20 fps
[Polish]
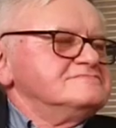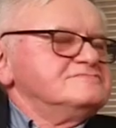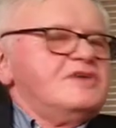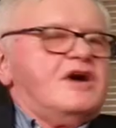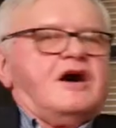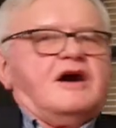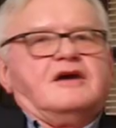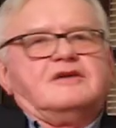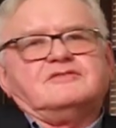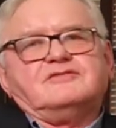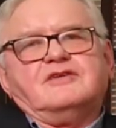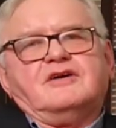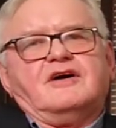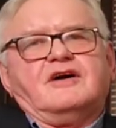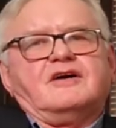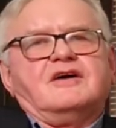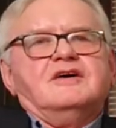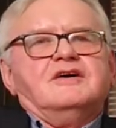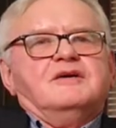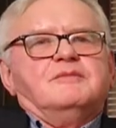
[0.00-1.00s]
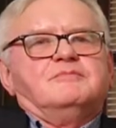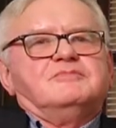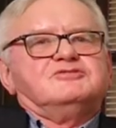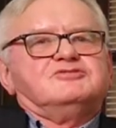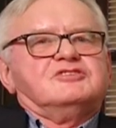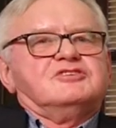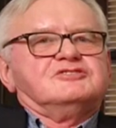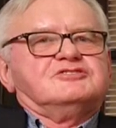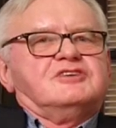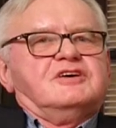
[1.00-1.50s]
Tak, tak.
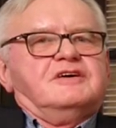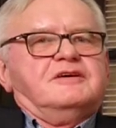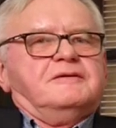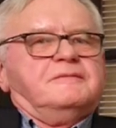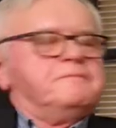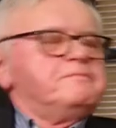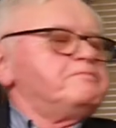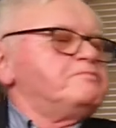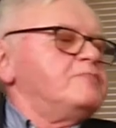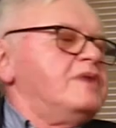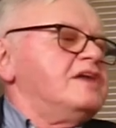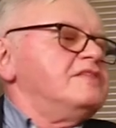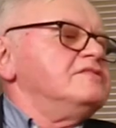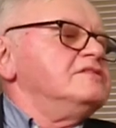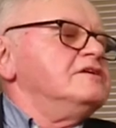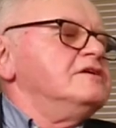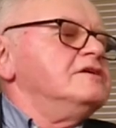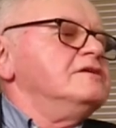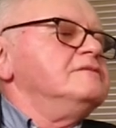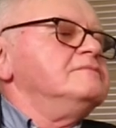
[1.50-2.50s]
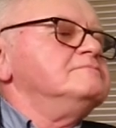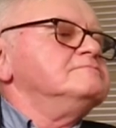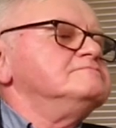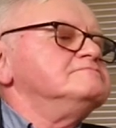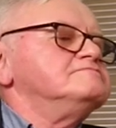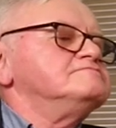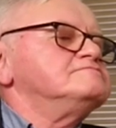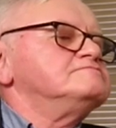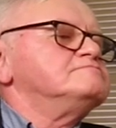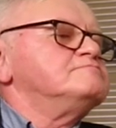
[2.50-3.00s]
Myślę, że pan y,
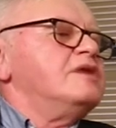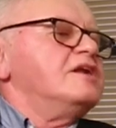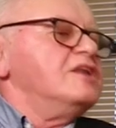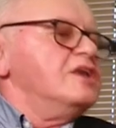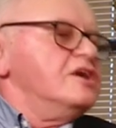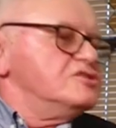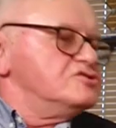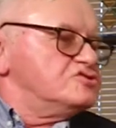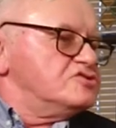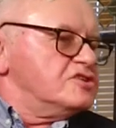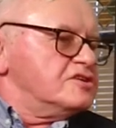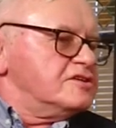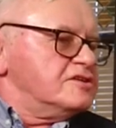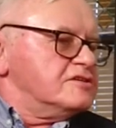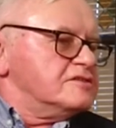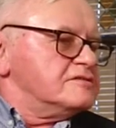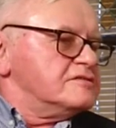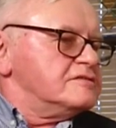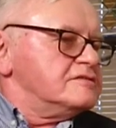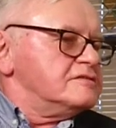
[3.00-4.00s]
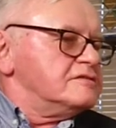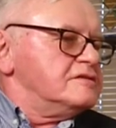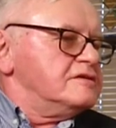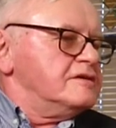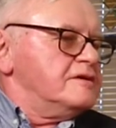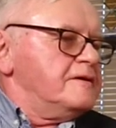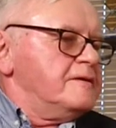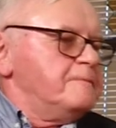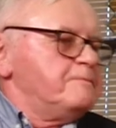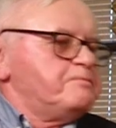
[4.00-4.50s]
Paleńczyk
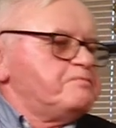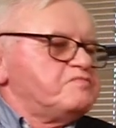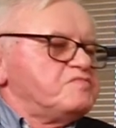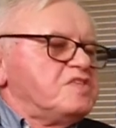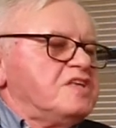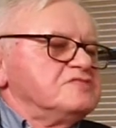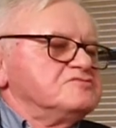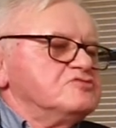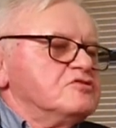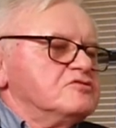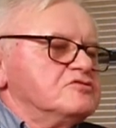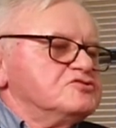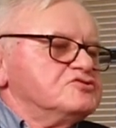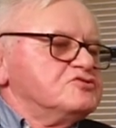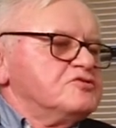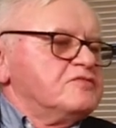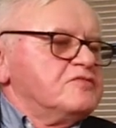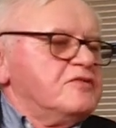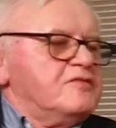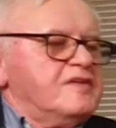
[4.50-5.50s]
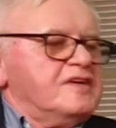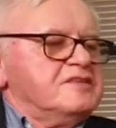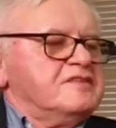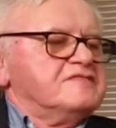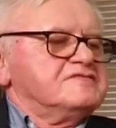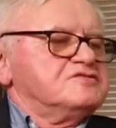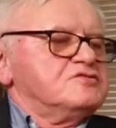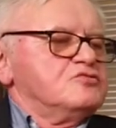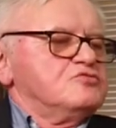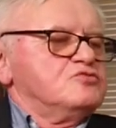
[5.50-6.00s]
jest do rozszyfrowania
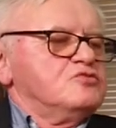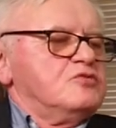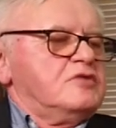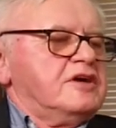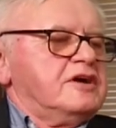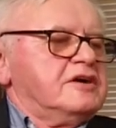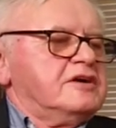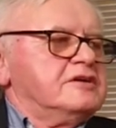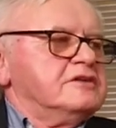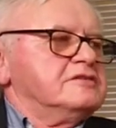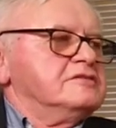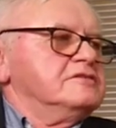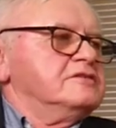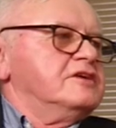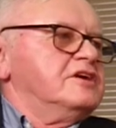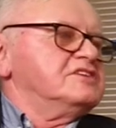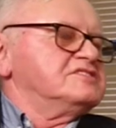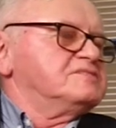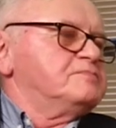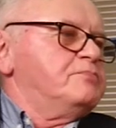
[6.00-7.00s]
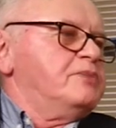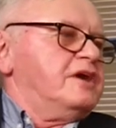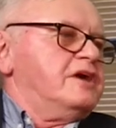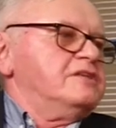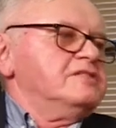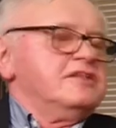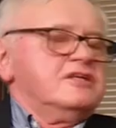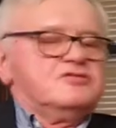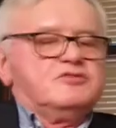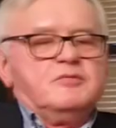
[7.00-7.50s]
w strukturach y,
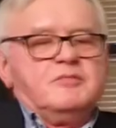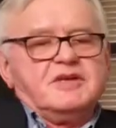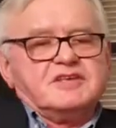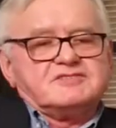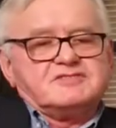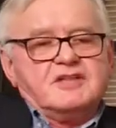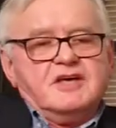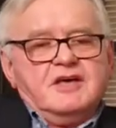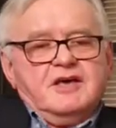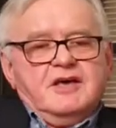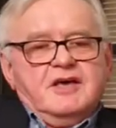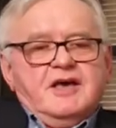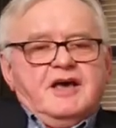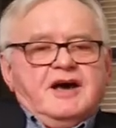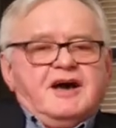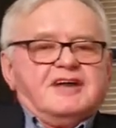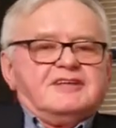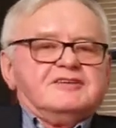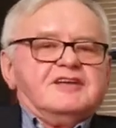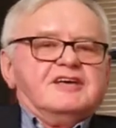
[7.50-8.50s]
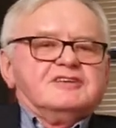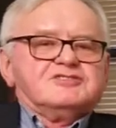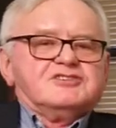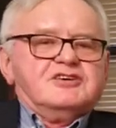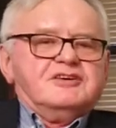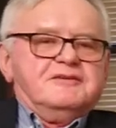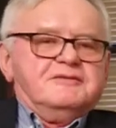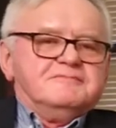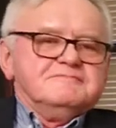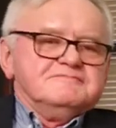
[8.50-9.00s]
SB. Natomiast
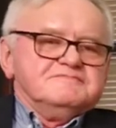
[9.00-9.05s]
handlarze